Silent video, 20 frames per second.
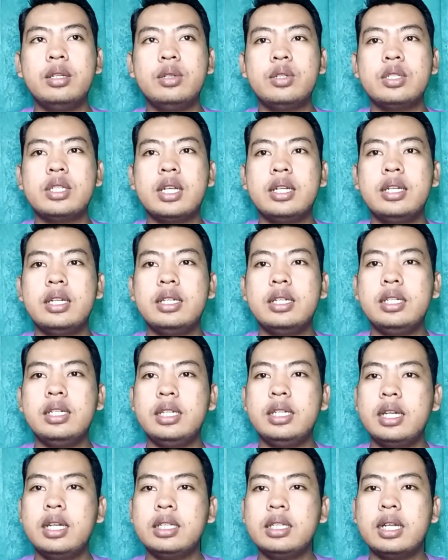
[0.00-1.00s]
terus ada
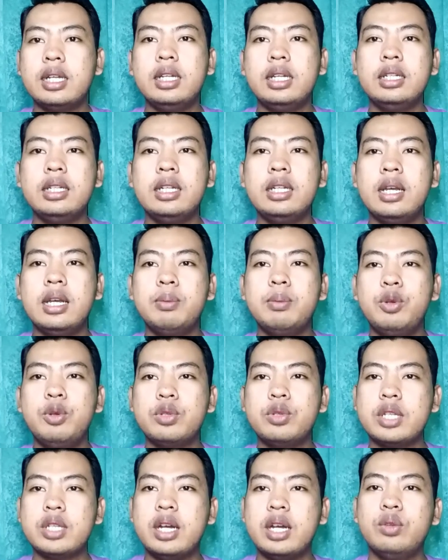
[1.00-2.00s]
niat kalian nggak
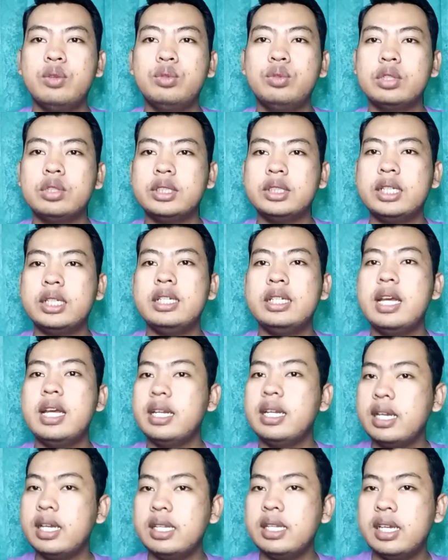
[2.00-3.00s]
berusaha untuk cari
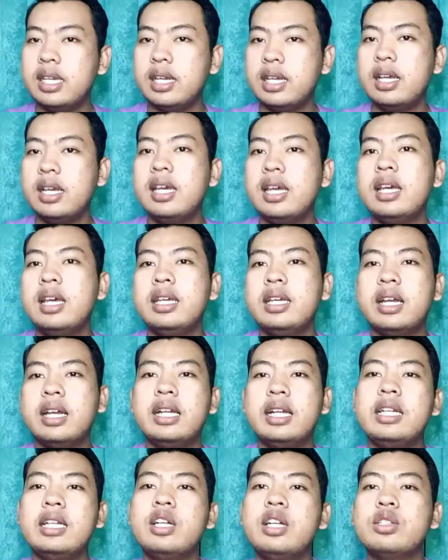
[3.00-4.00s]
dananya ya
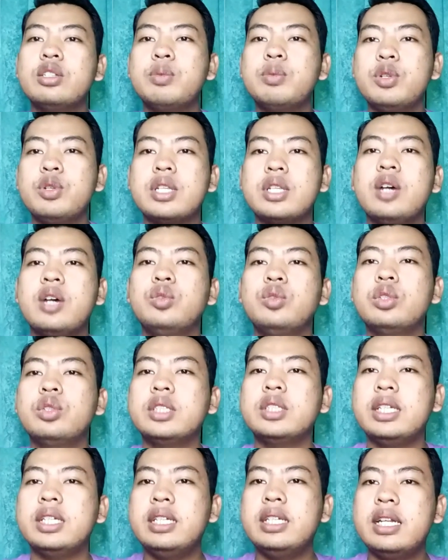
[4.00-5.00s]
kalian harus berusaha
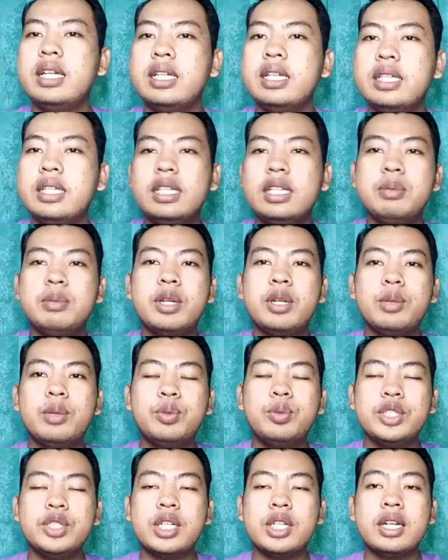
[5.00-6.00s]
untuk cari dananya gimana
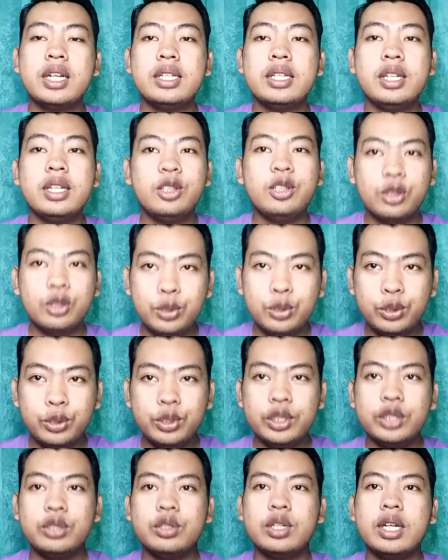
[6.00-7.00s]
pun caranya itu
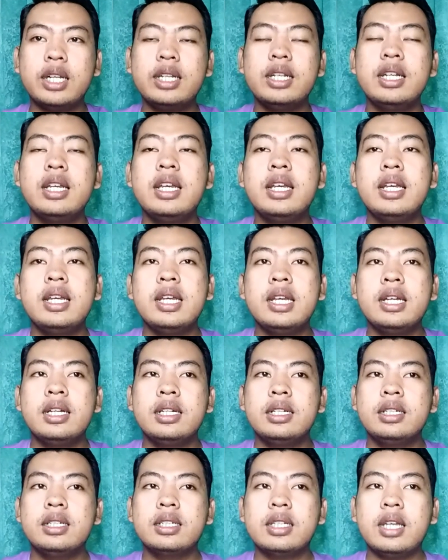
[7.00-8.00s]
gitu kan
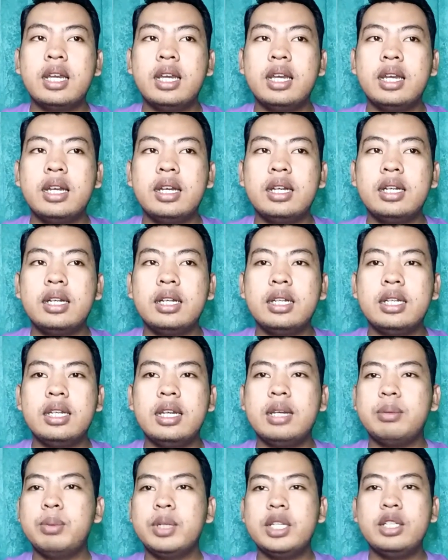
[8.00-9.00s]
kayak
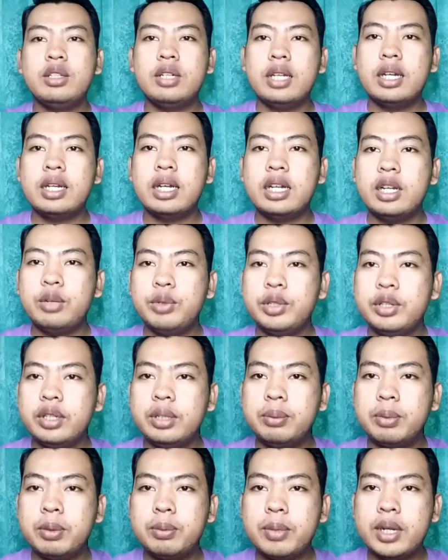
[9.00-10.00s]
ya begitulah karena
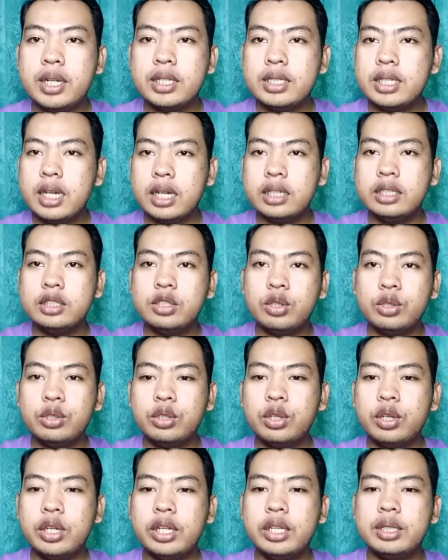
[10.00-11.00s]
Win ini pemalas jangan
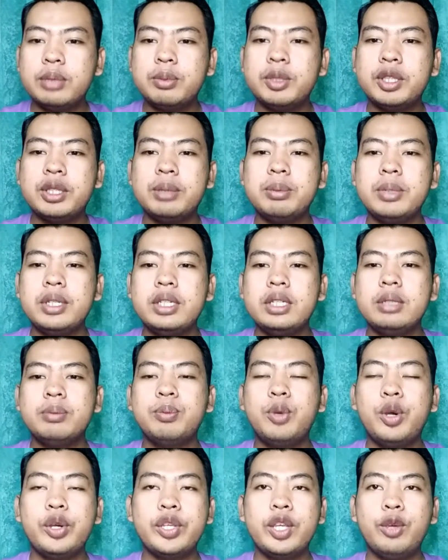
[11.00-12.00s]
dicontoh ya teman-teman
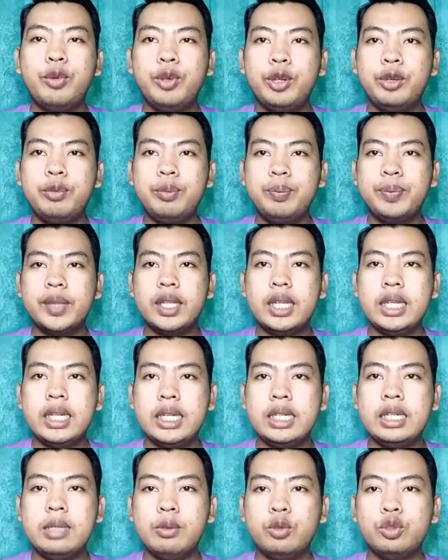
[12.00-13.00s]
pokoknya Win
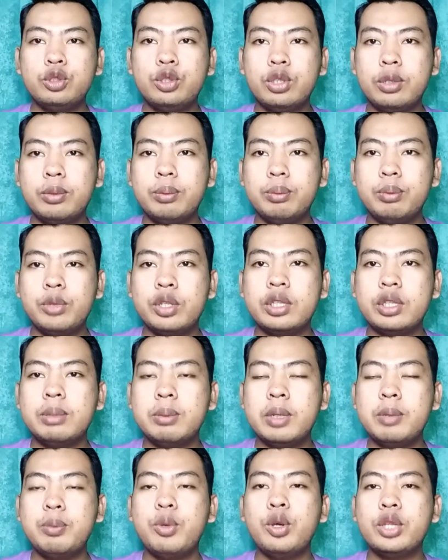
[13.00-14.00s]
ini untuk
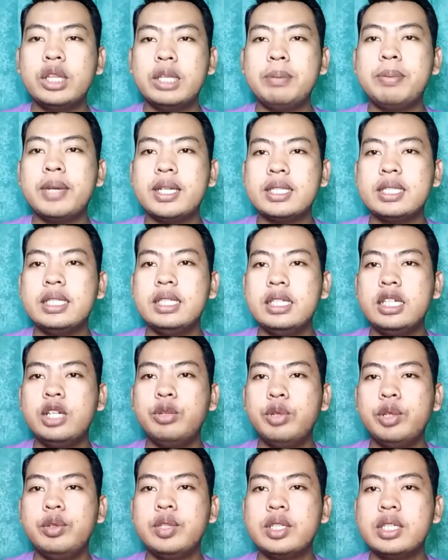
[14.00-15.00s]
memotivasi
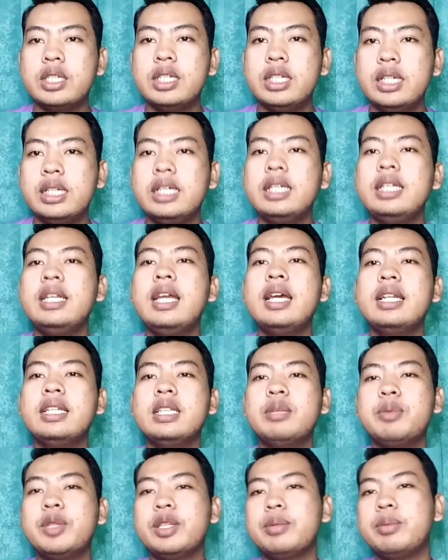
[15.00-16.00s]
diri Win sendiri
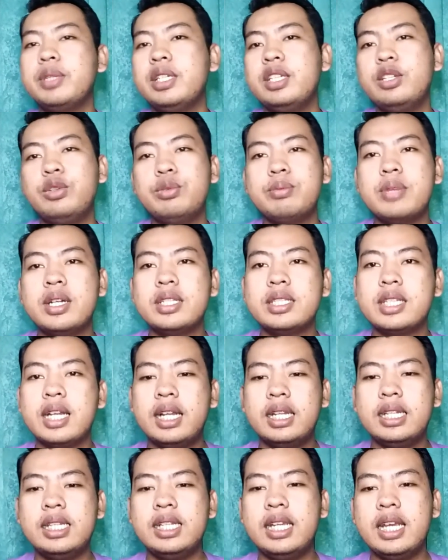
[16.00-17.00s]
dan teman-teman di rumah
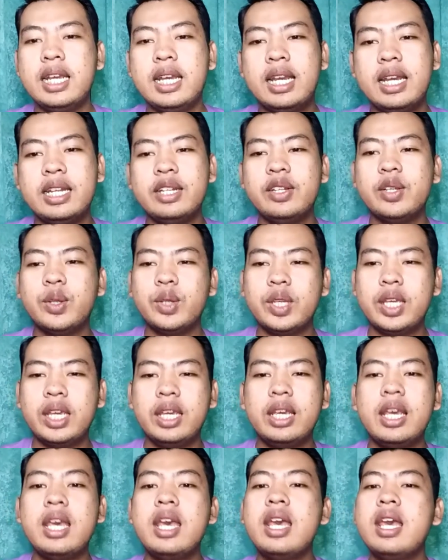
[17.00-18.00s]
sekalian oke
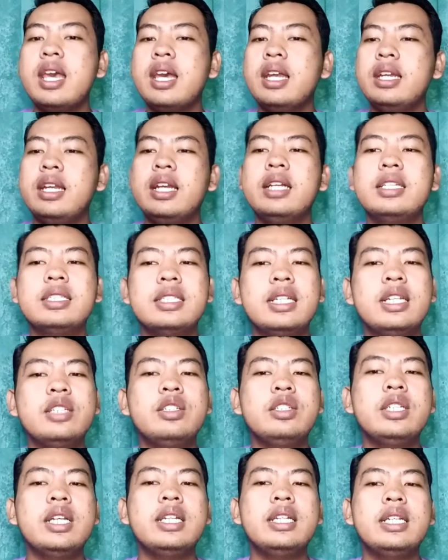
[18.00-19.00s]
okay. next
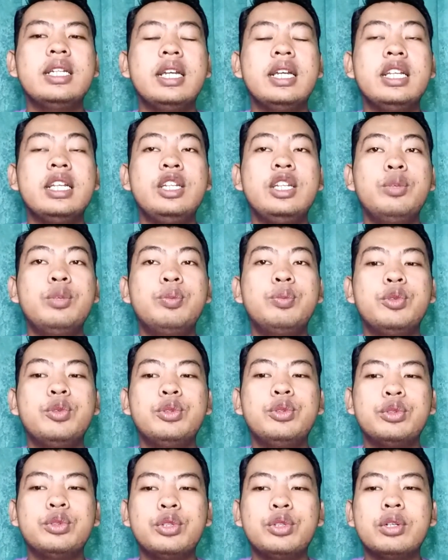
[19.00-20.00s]
selanjutnya adalah hidup
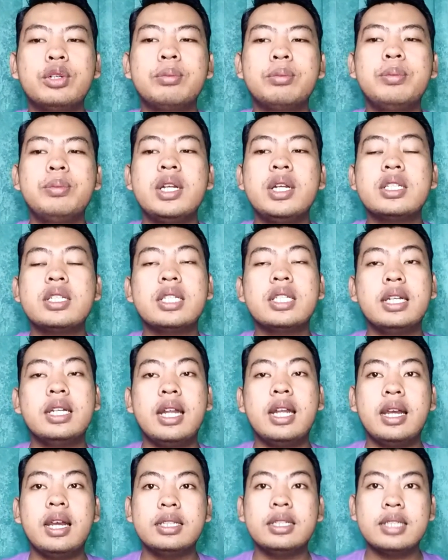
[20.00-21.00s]
untuk
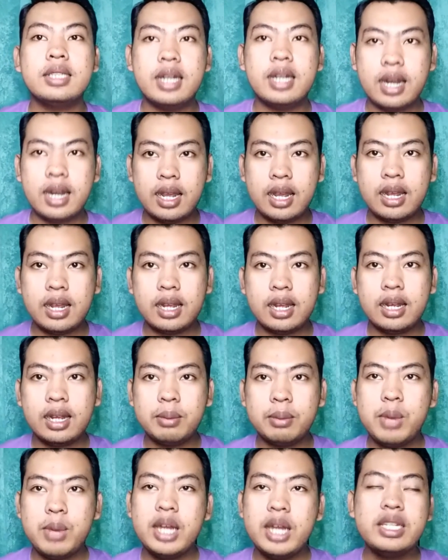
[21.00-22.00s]

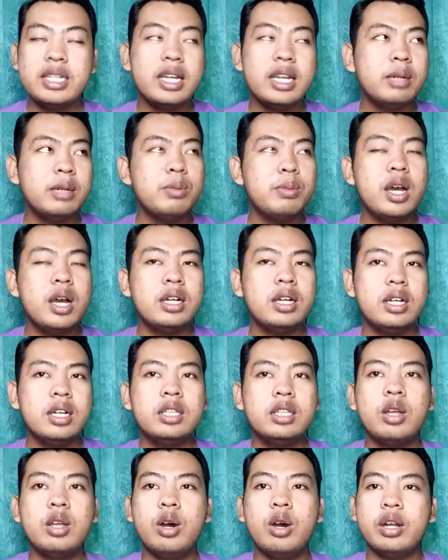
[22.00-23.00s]
bersenang-senang banyak
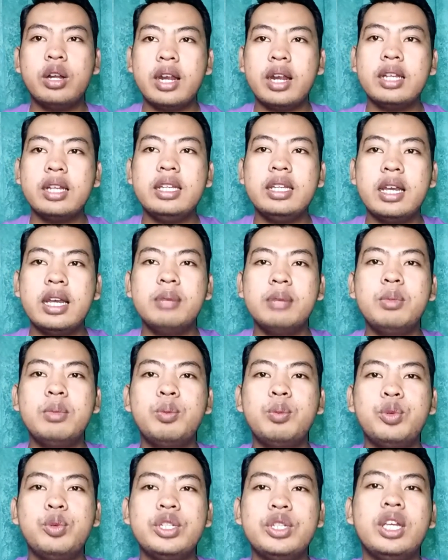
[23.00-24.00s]
banget orang yang
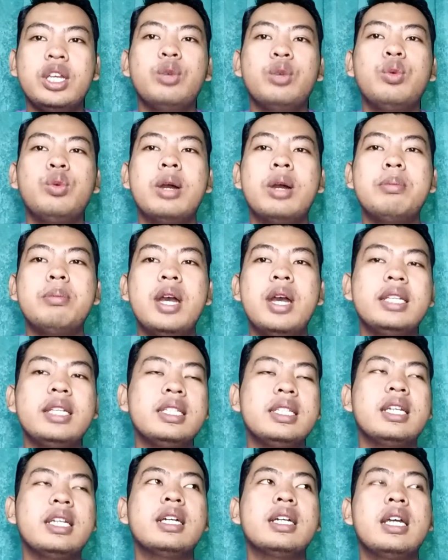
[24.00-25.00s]
mempunyai uang
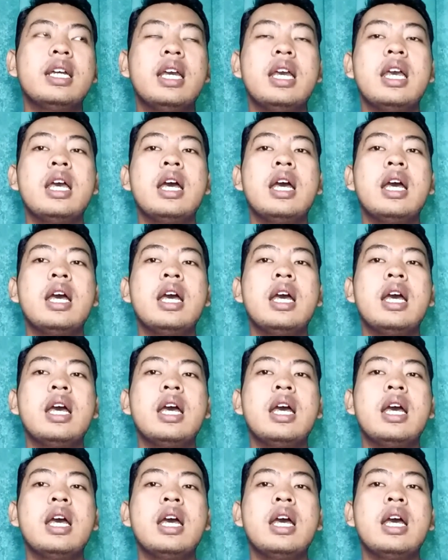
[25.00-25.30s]
banyak